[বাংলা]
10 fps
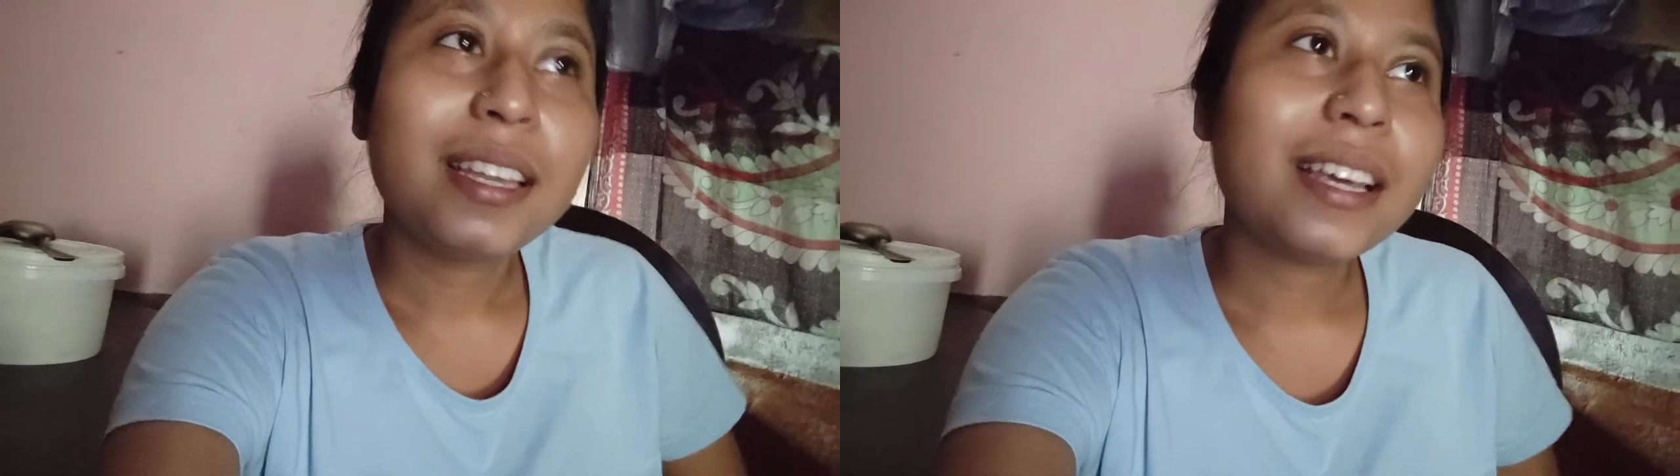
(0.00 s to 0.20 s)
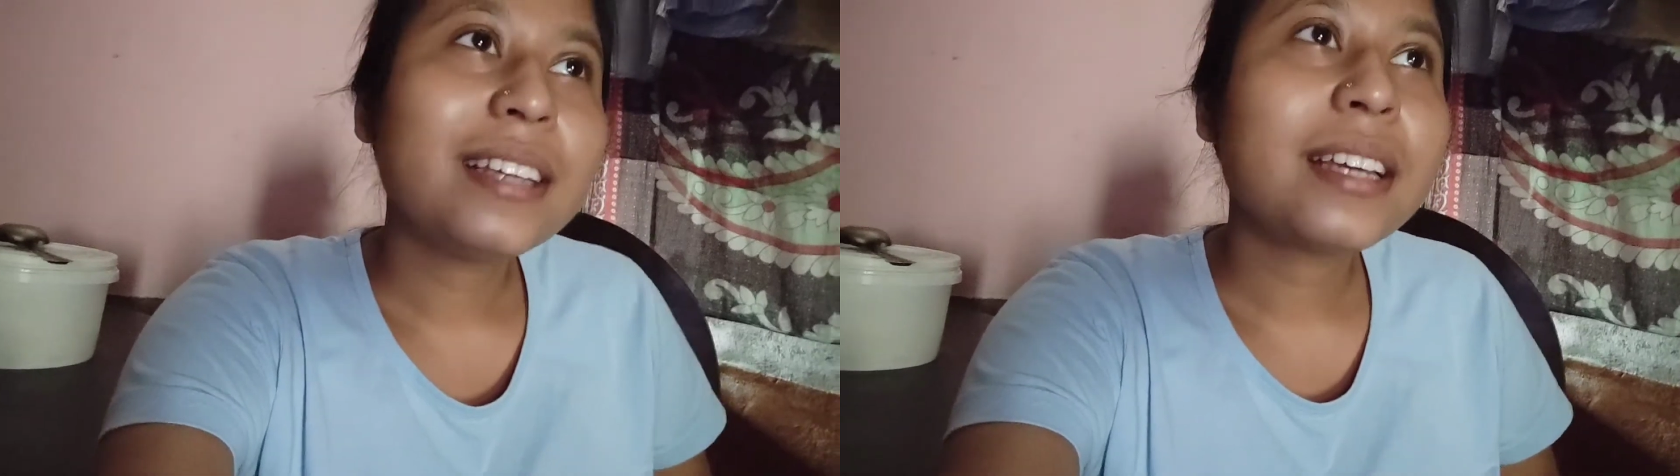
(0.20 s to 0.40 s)

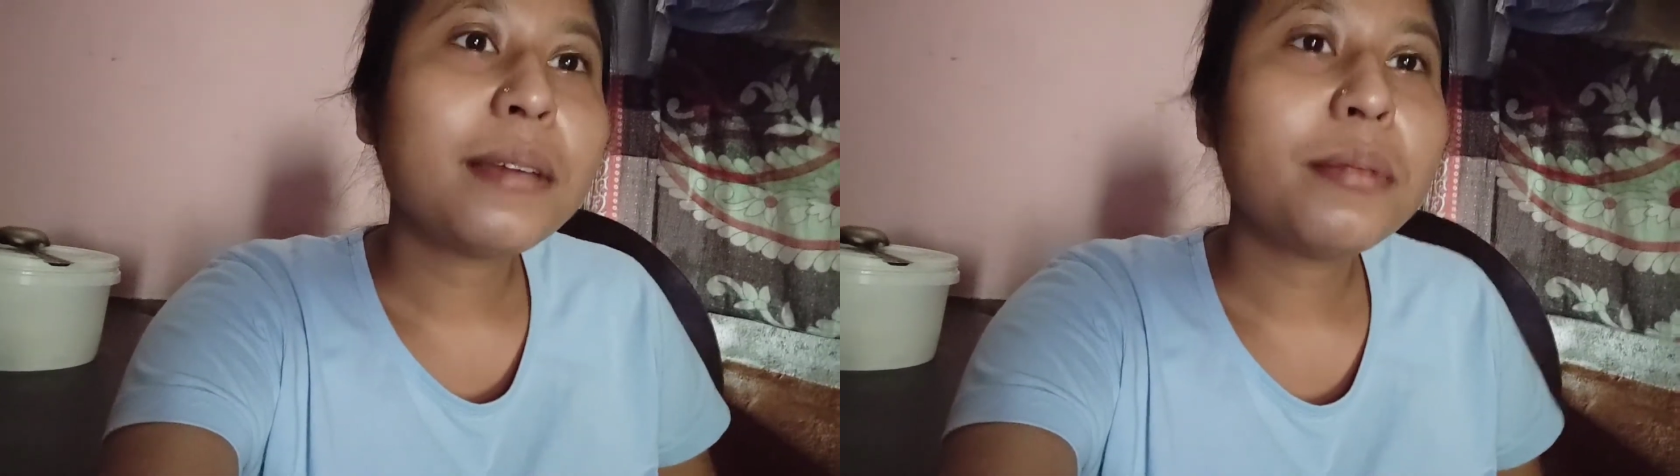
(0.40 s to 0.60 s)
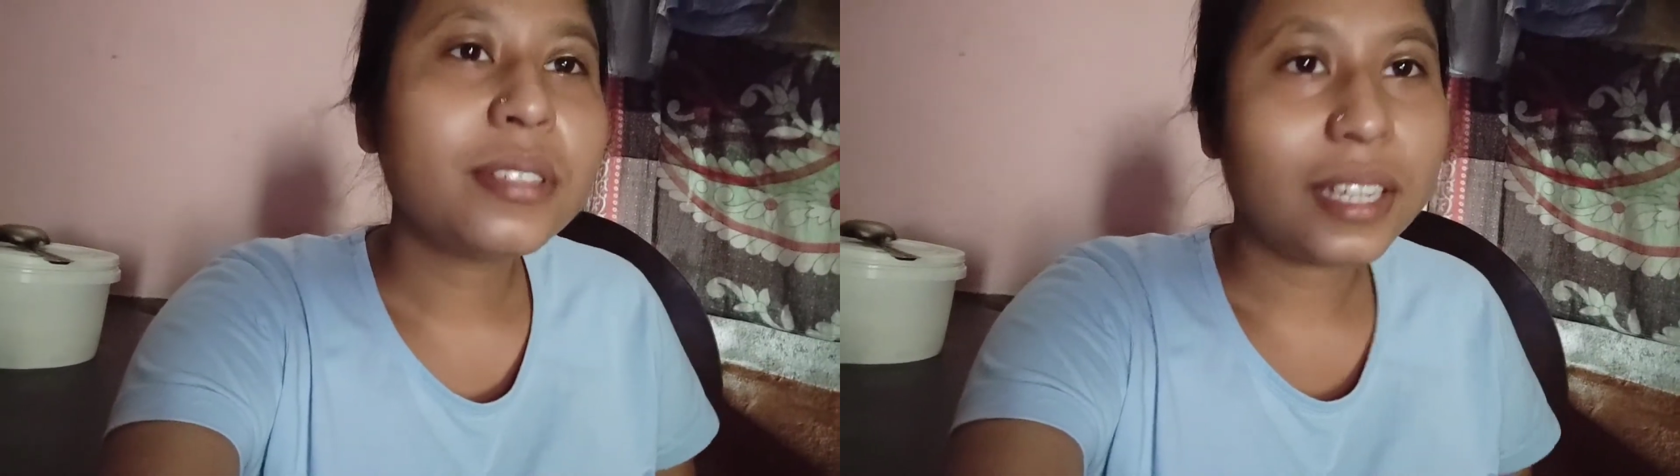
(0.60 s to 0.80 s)
এটাই
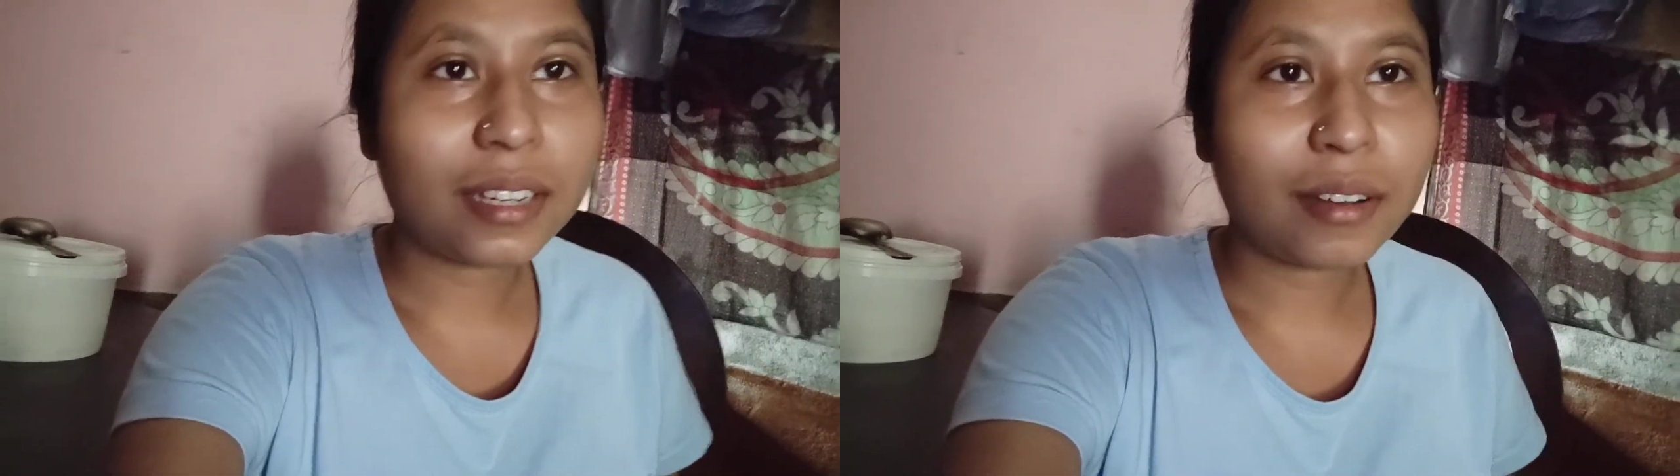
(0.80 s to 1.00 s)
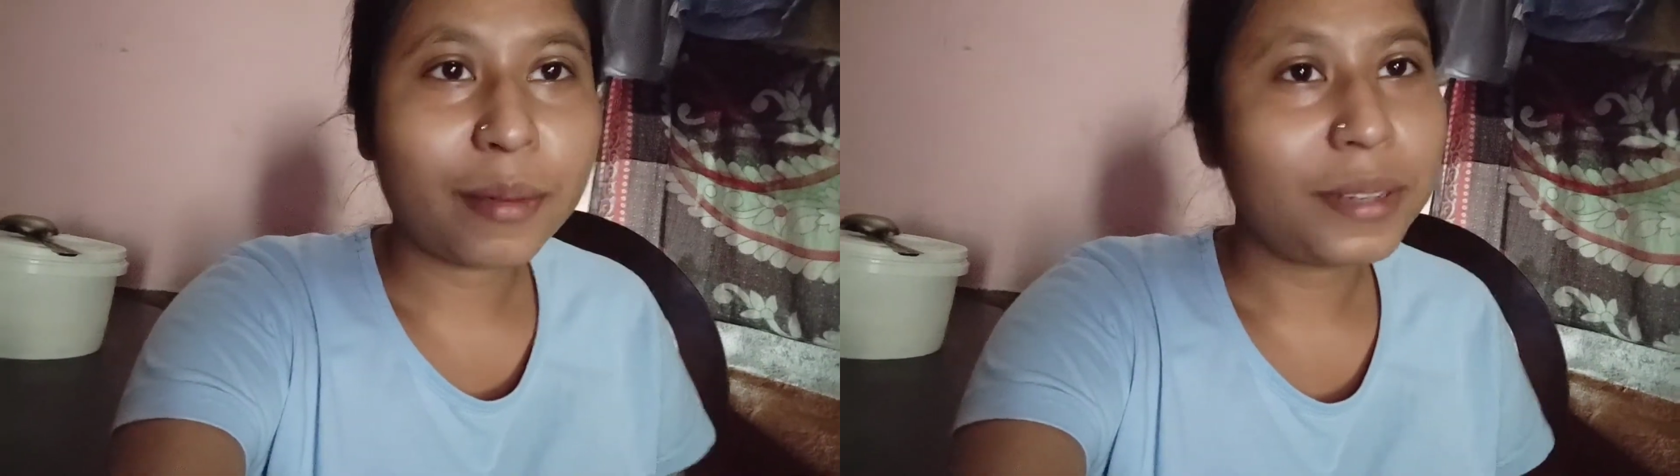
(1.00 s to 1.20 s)
চাইবো
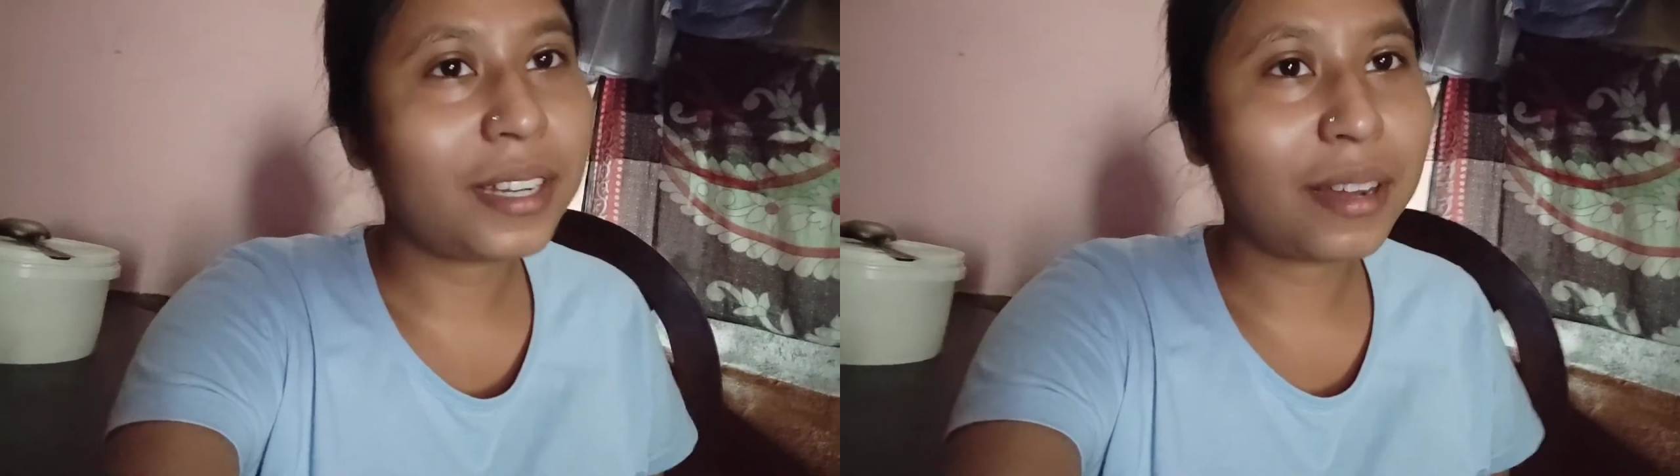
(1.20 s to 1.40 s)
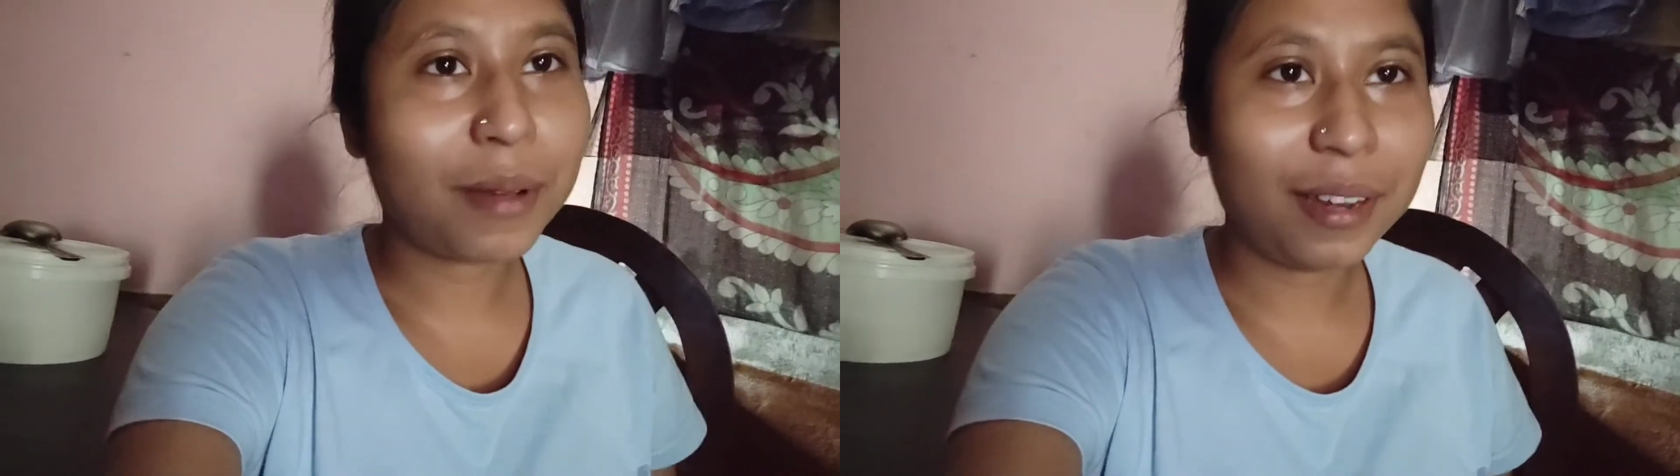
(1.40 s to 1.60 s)
যেটা হবে
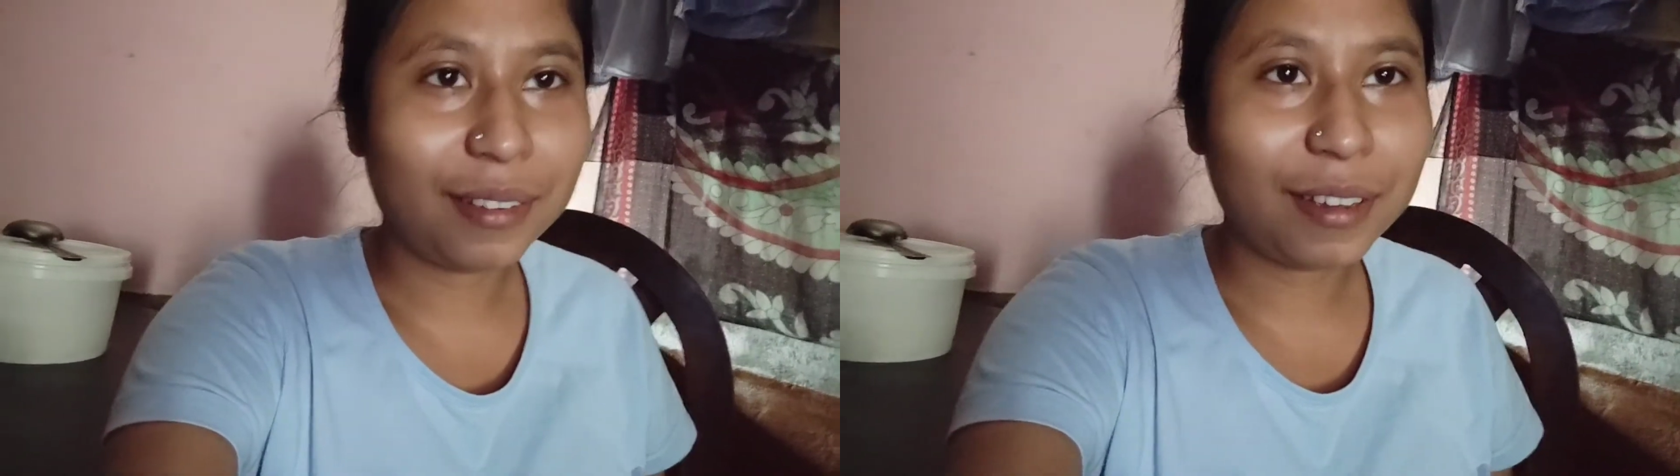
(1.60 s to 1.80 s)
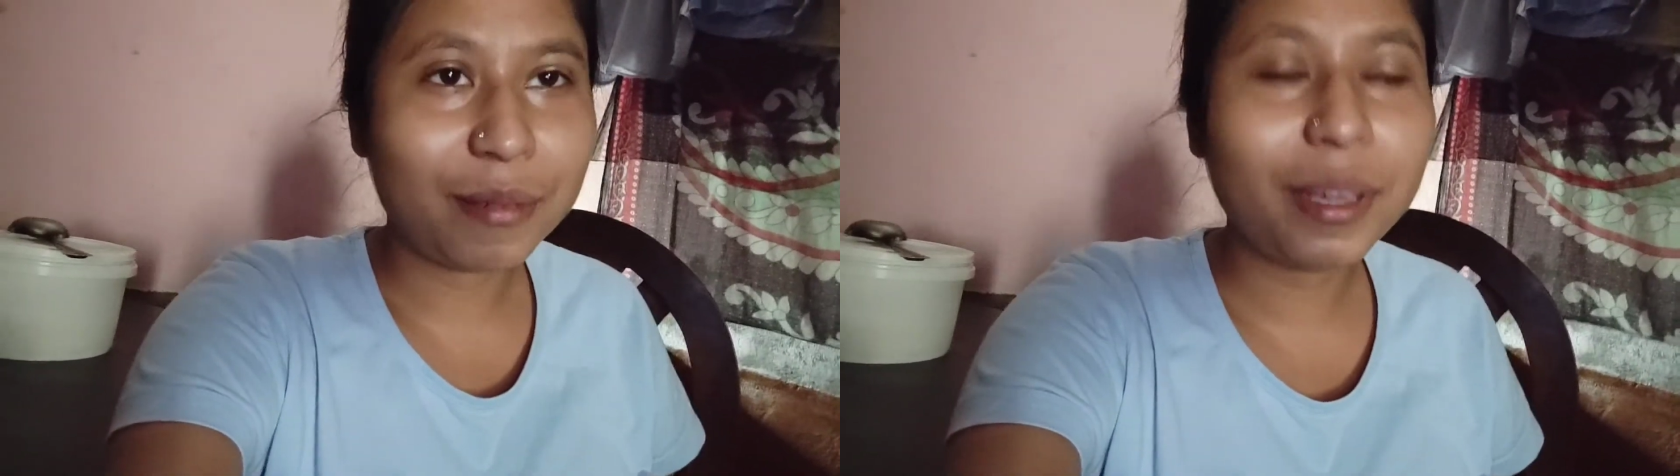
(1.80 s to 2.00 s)
সেটা
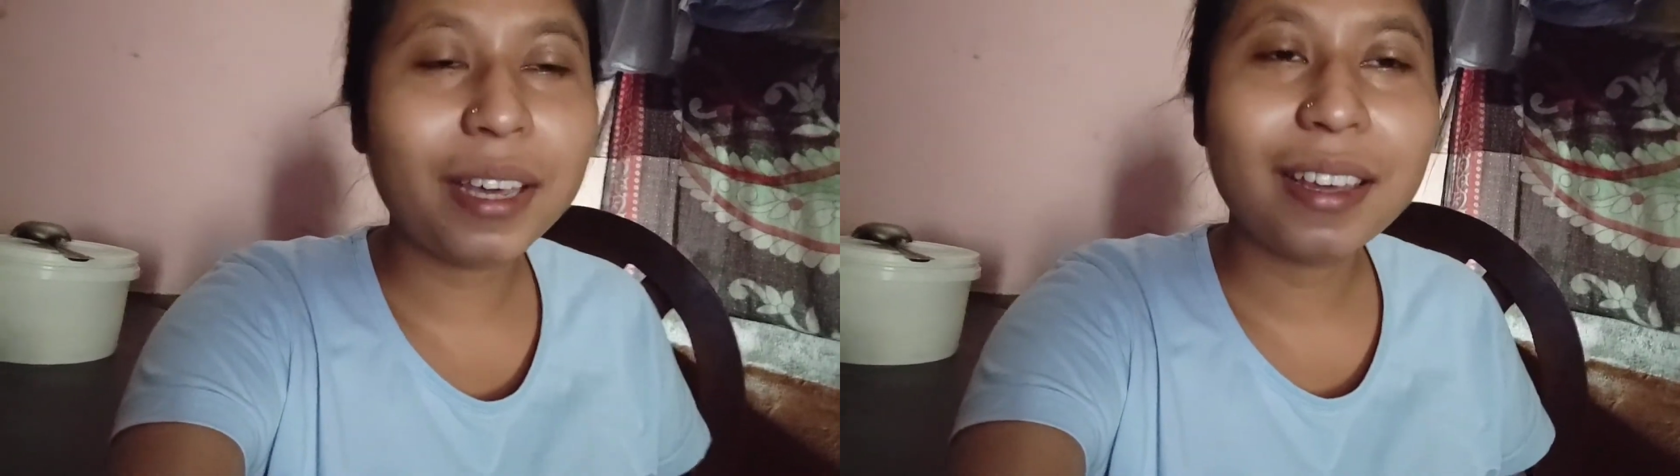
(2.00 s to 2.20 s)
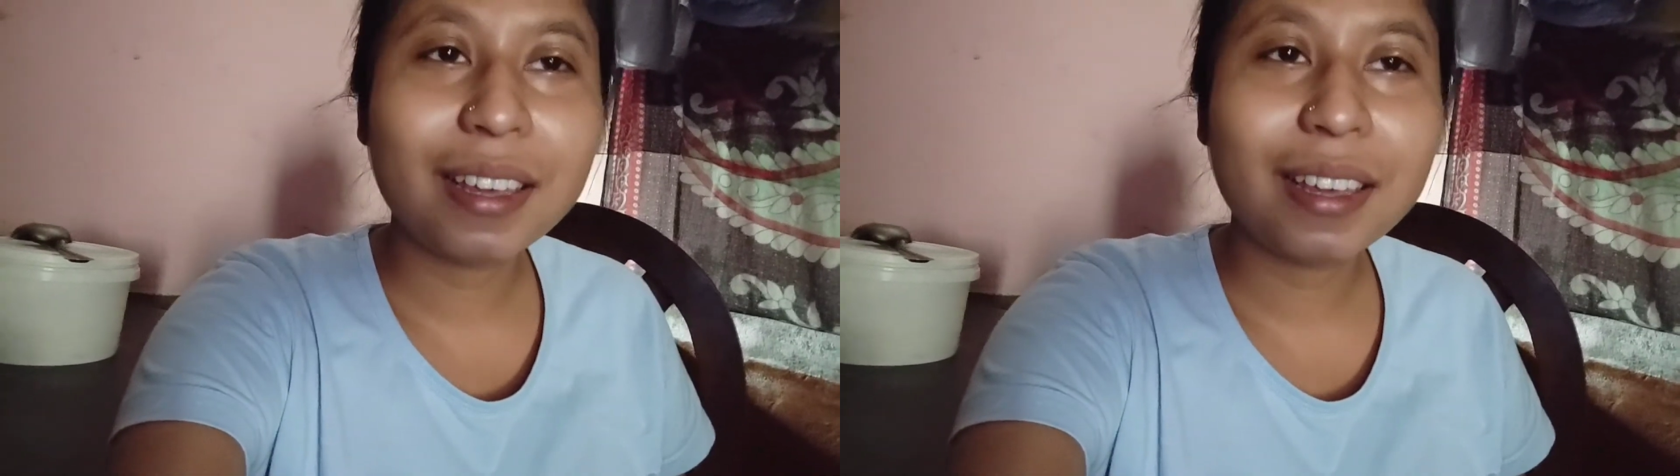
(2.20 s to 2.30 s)
ভালোই হবে